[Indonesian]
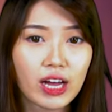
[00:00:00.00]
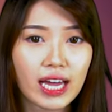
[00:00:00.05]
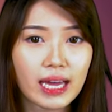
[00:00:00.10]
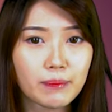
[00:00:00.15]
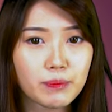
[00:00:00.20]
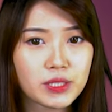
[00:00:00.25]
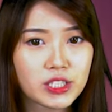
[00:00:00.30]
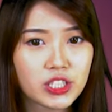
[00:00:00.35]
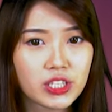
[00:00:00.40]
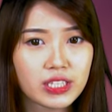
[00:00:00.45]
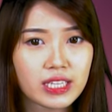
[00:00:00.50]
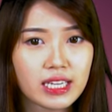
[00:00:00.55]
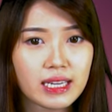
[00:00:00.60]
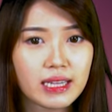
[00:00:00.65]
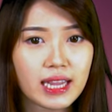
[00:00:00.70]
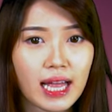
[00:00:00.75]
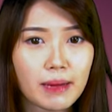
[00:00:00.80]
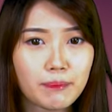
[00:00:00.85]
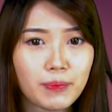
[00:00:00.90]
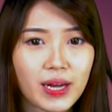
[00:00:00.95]
episode
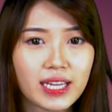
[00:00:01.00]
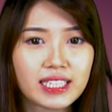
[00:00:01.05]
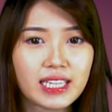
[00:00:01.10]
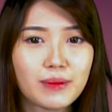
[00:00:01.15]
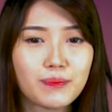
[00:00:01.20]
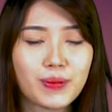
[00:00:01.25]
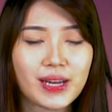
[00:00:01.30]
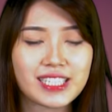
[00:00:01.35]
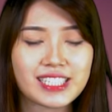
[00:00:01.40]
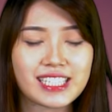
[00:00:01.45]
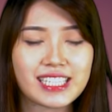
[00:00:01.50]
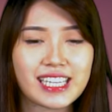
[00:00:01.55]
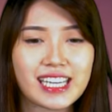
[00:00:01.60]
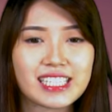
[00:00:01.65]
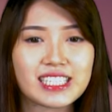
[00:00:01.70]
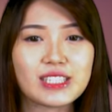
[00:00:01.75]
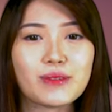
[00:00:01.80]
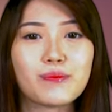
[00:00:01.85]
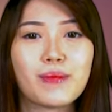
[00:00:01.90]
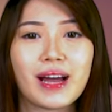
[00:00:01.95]
8 yang pastinya
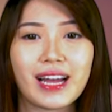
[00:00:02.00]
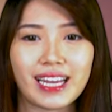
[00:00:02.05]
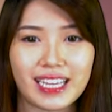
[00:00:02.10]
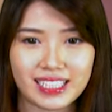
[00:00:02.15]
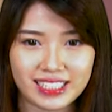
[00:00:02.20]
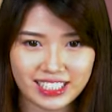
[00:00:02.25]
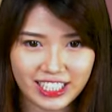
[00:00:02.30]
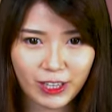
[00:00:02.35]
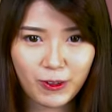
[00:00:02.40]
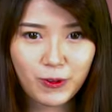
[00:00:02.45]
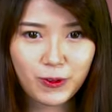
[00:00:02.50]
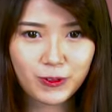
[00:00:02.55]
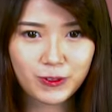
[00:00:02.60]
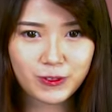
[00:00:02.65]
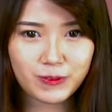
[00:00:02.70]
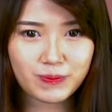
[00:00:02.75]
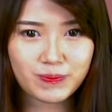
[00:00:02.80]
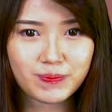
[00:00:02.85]
semakin seru.